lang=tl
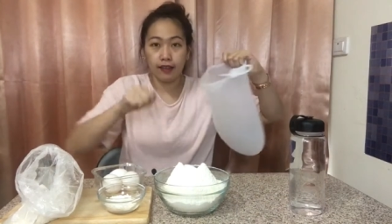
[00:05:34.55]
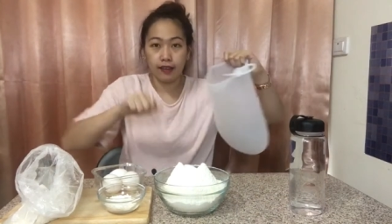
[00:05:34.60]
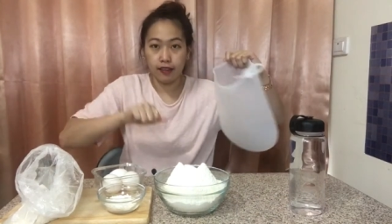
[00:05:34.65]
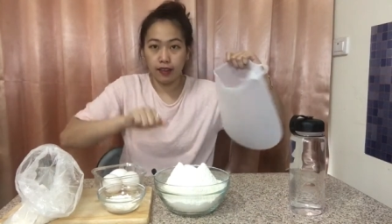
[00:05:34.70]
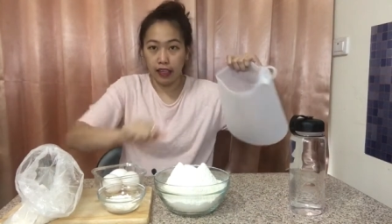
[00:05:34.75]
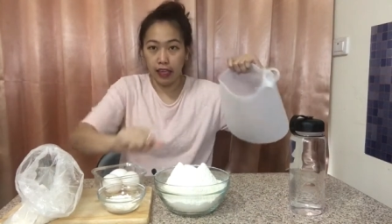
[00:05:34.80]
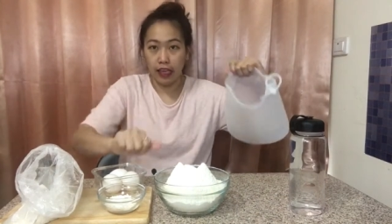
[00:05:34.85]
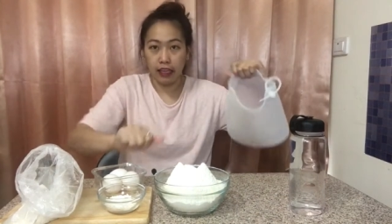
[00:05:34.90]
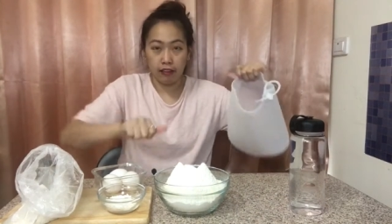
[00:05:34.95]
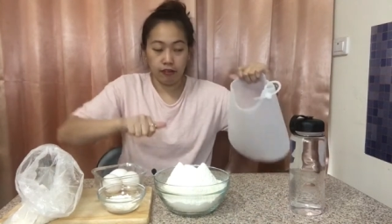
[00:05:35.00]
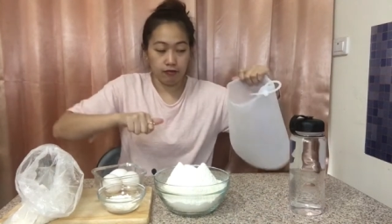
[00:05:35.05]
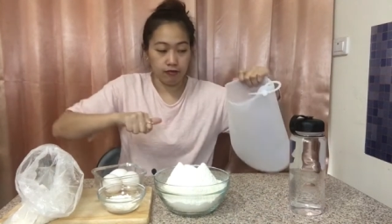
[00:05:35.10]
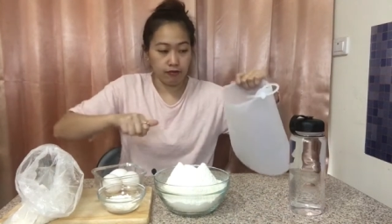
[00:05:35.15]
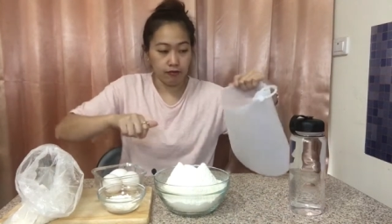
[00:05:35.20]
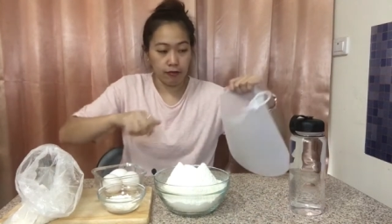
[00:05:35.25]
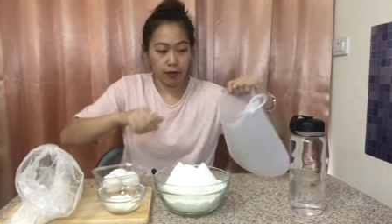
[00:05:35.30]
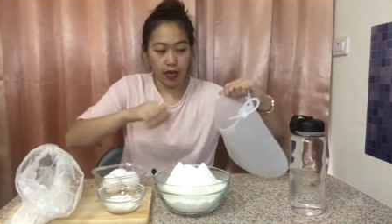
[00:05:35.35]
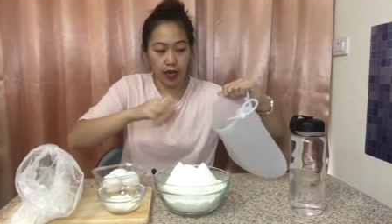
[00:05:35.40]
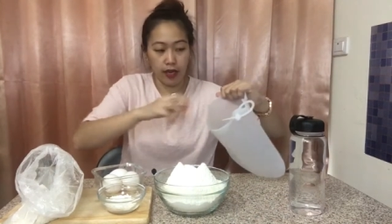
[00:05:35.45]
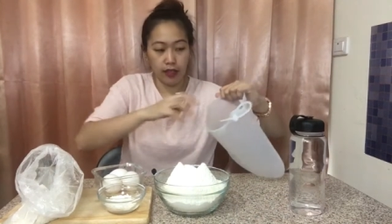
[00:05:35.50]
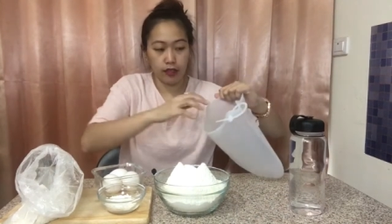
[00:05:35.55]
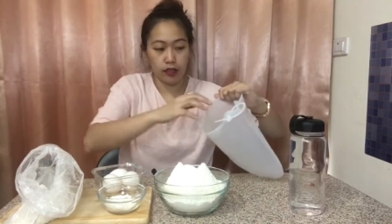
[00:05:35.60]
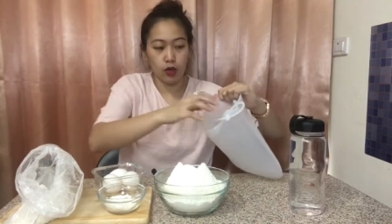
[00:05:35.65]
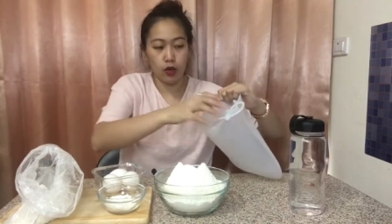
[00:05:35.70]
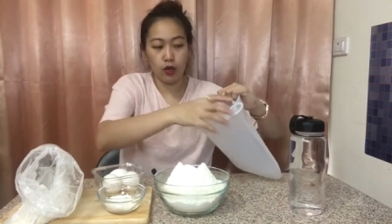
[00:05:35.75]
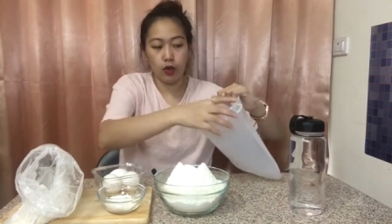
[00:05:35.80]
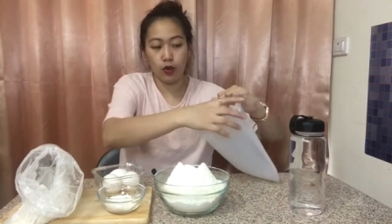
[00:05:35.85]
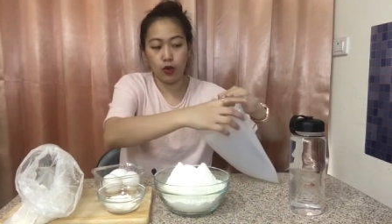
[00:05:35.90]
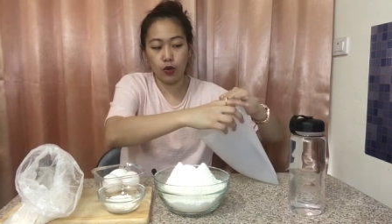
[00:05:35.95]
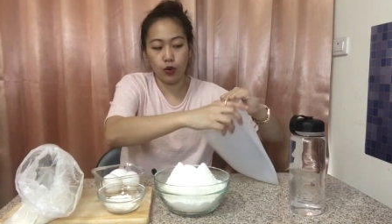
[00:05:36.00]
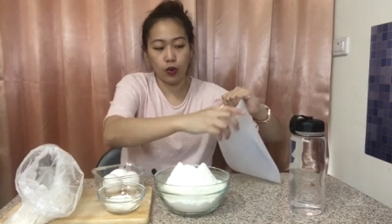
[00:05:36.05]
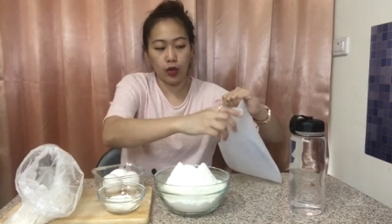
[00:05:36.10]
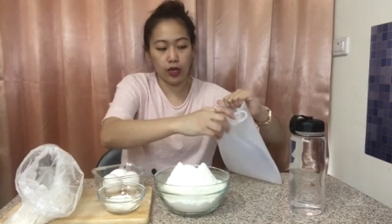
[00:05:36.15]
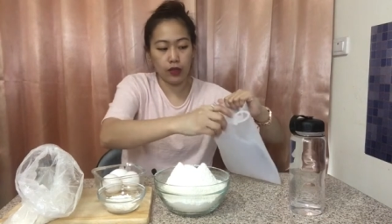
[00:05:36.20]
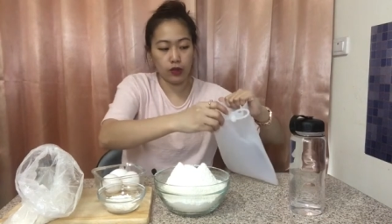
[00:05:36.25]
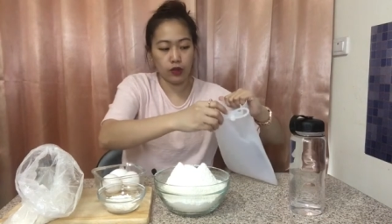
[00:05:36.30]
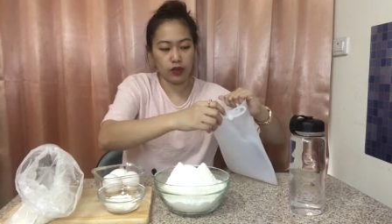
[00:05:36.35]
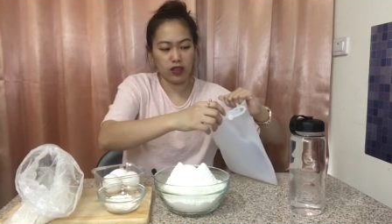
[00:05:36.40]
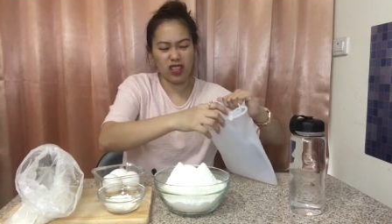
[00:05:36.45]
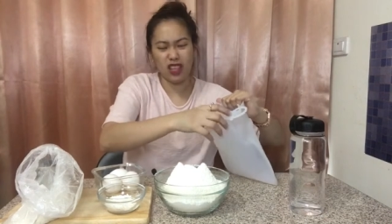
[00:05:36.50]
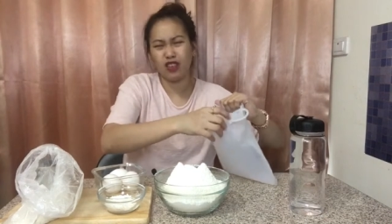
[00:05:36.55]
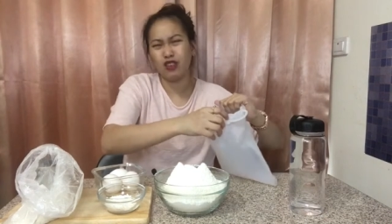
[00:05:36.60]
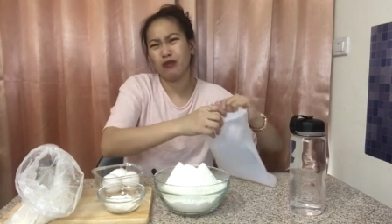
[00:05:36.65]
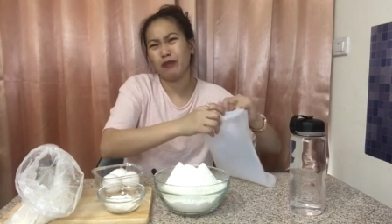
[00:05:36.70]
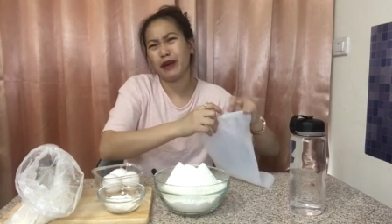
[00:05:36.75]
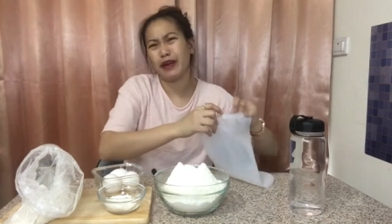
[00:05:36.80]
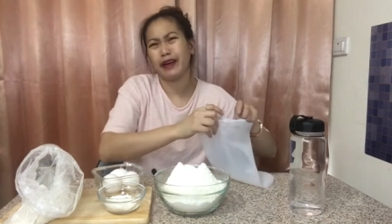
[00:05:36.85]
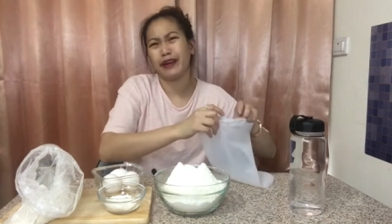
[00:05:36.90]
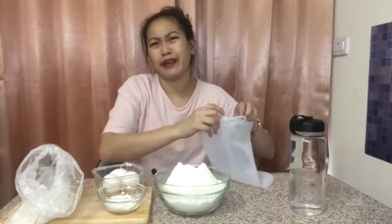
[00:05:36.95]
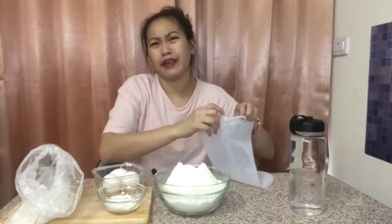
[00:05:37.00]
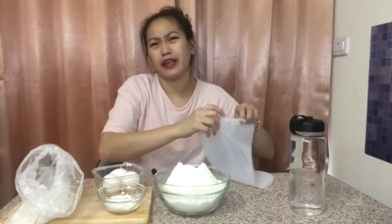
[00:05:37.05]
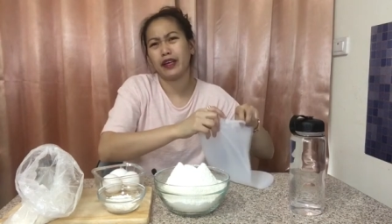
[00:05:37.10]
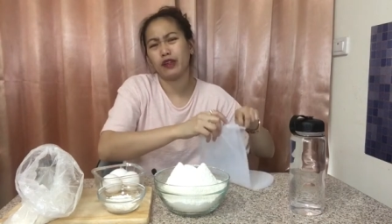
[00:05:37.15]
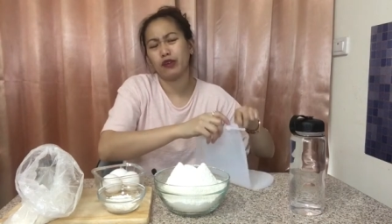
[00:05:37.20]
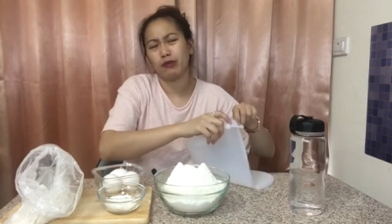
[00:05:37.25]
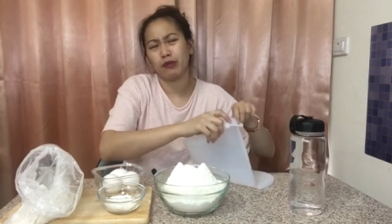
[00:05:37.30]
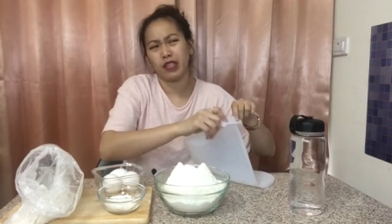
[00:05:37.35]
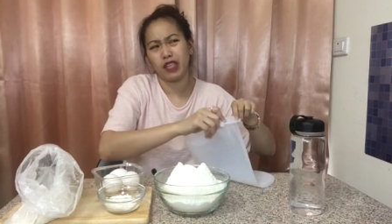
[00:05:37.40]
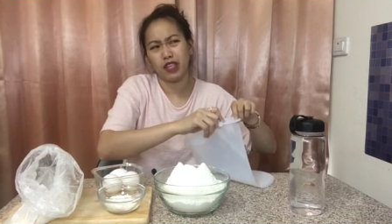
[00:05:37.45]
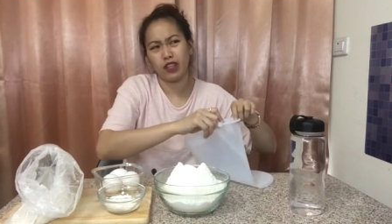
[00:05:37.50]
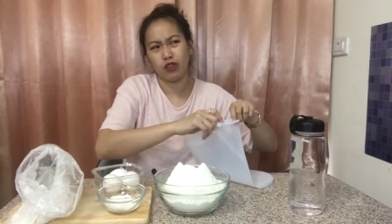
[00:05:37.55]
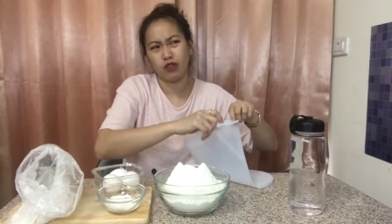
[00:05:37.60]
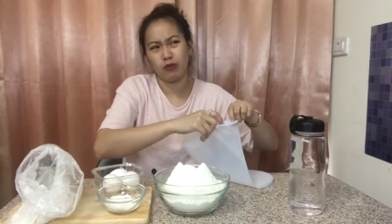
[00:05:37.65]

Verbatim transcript: yan, pa, do, ano, ano bang, ano ba dito?